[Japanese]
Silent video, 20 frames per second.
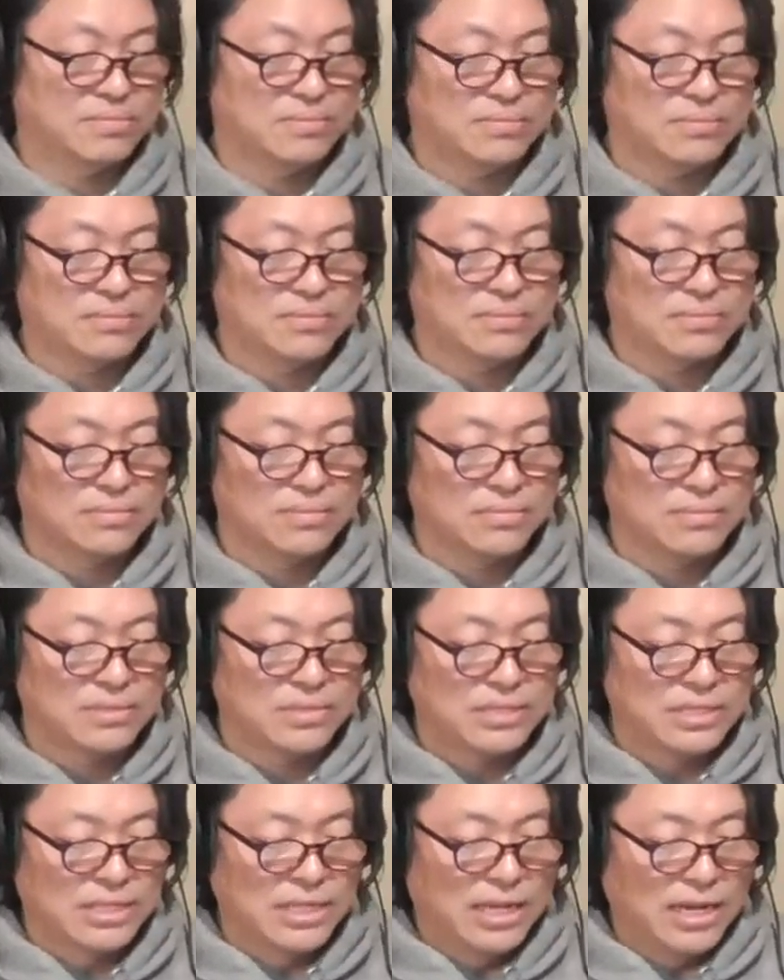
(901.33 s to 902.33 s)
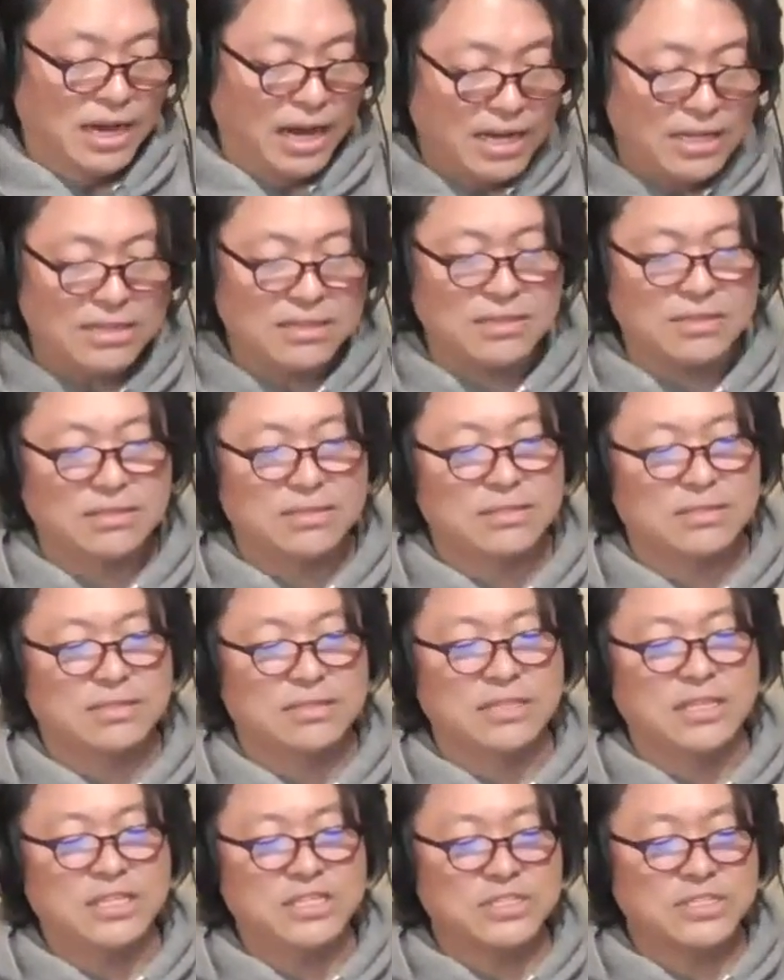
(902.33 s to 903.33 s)
人さはい
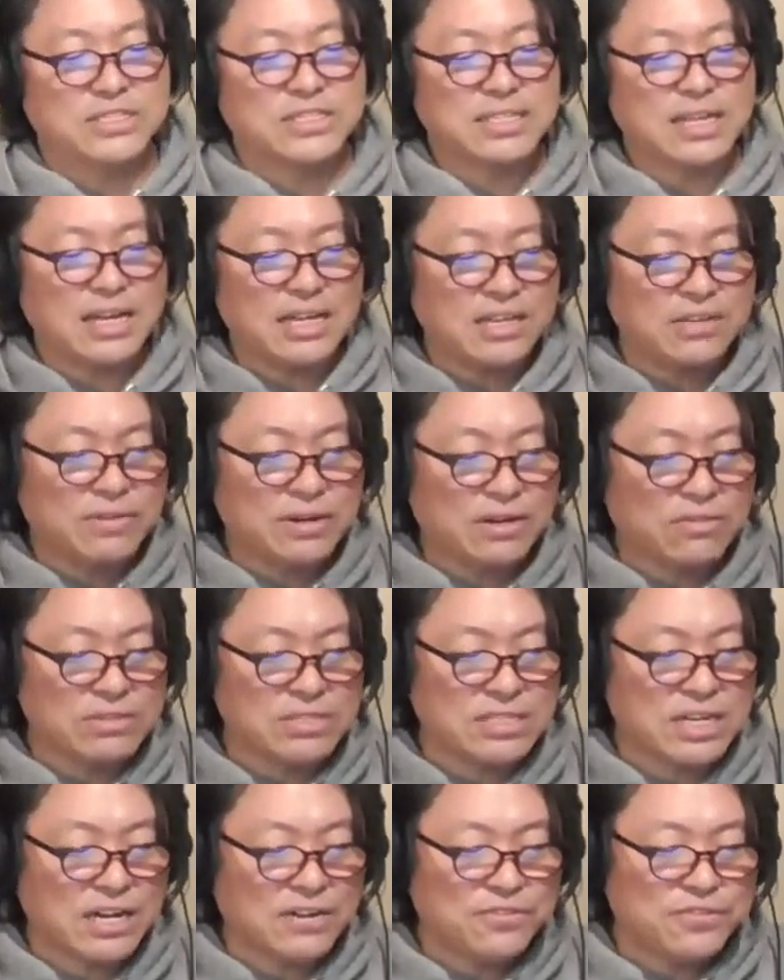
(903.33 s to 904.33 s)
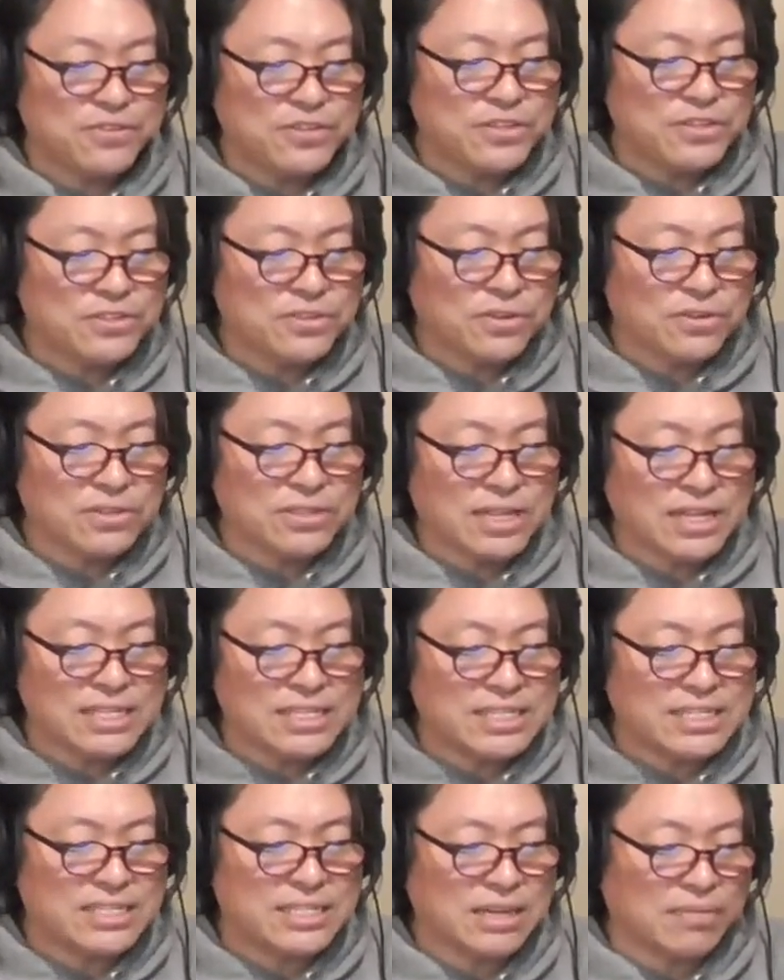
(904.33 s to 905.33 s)
23位はこちら「冬の
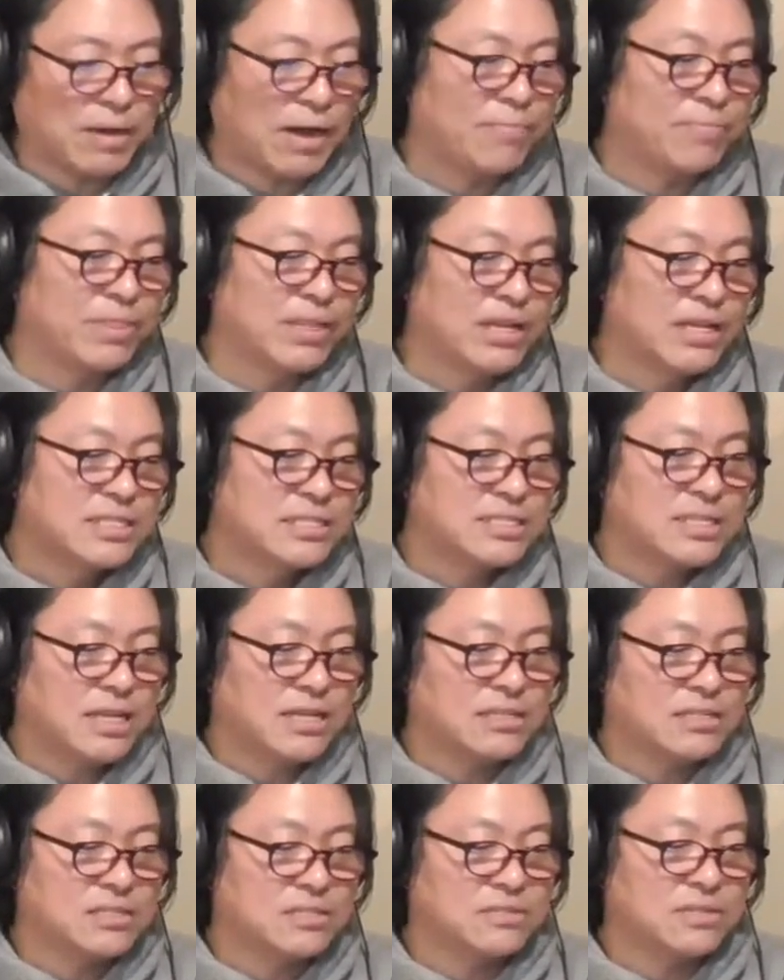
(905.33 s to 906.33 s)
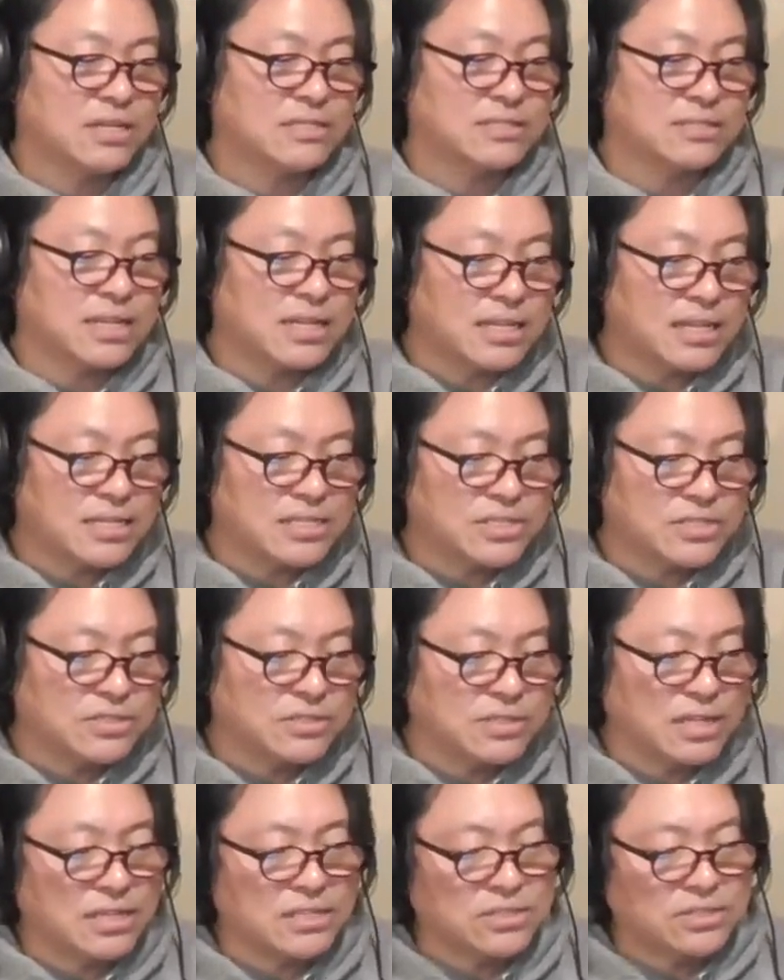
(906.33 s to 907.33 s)
停車場」
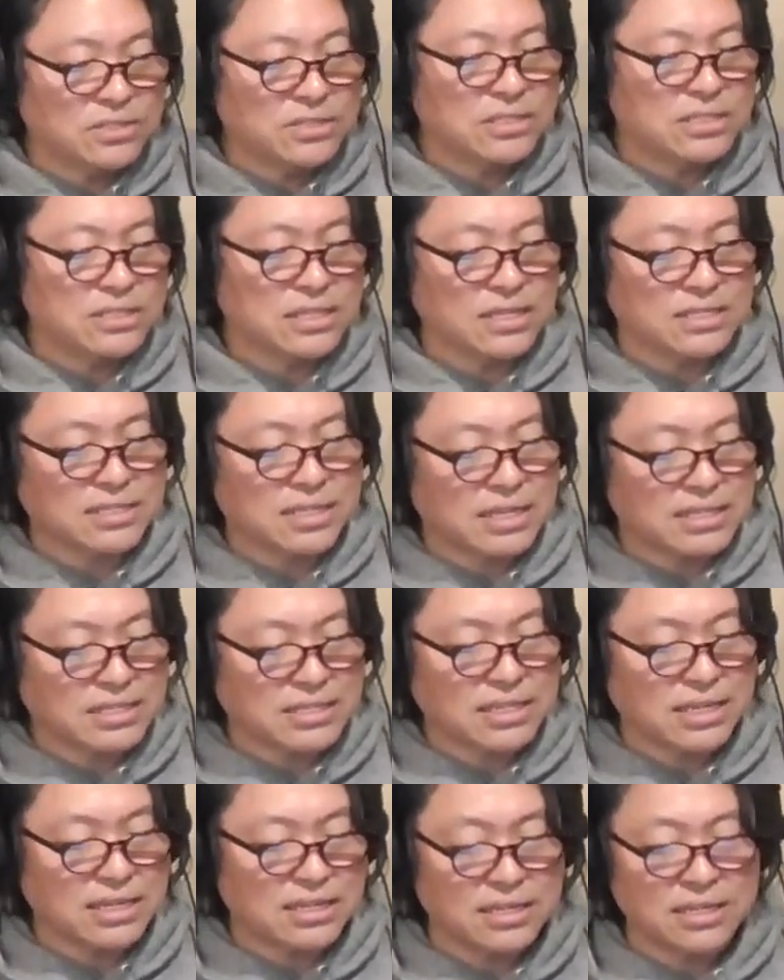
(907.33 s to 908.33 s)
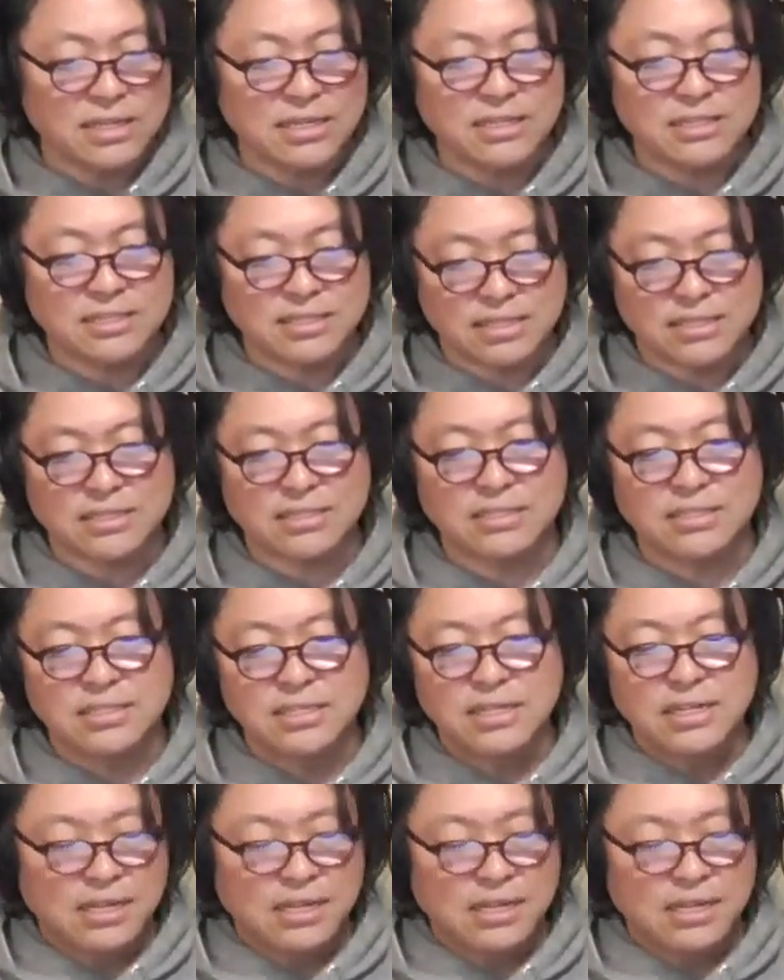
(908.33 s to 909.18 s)
1970年11月20日リリースです